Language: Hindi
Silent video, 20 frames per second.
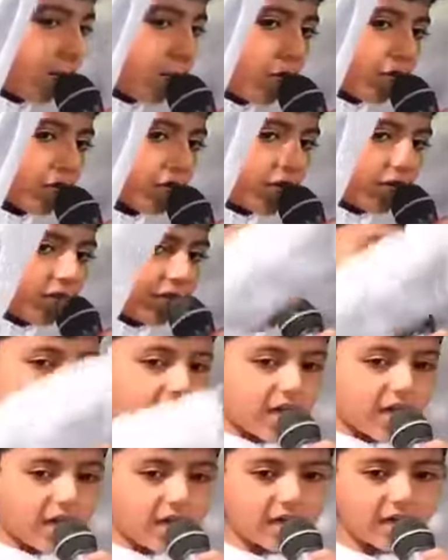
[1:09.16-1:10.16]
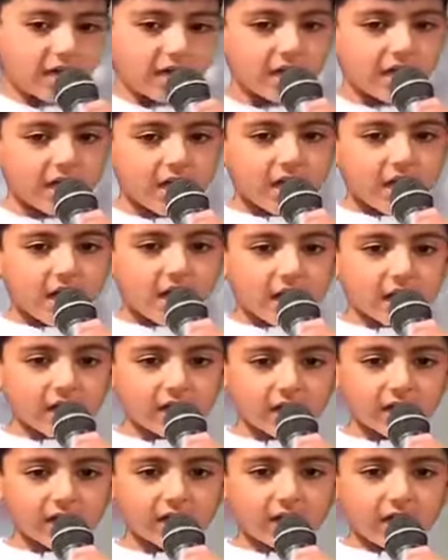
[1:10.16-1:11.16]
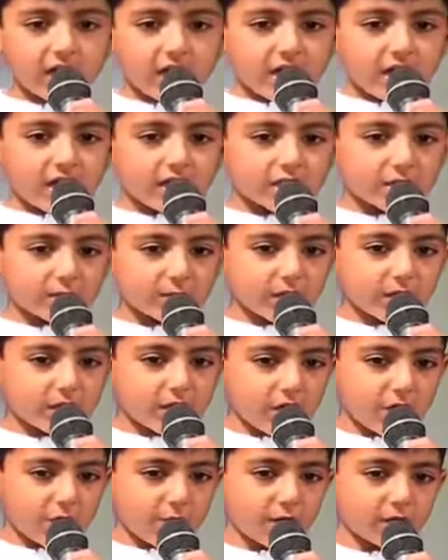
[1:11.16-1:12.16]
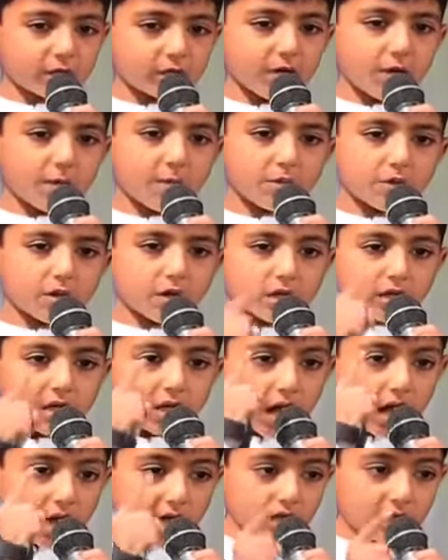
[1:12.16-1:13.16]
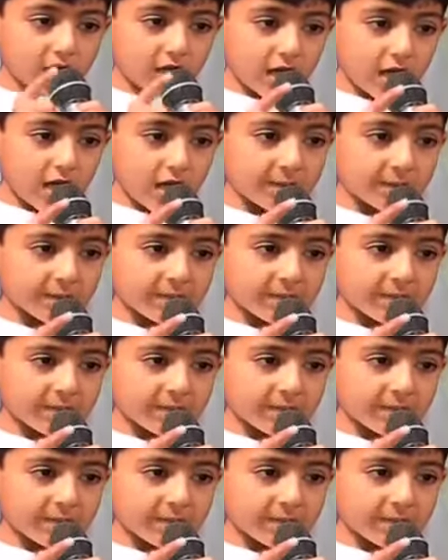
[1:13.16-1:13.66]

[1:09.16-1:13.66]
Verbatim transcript: रोशन किया है अगर इसमें कोई महत्वपूर्ण कारण है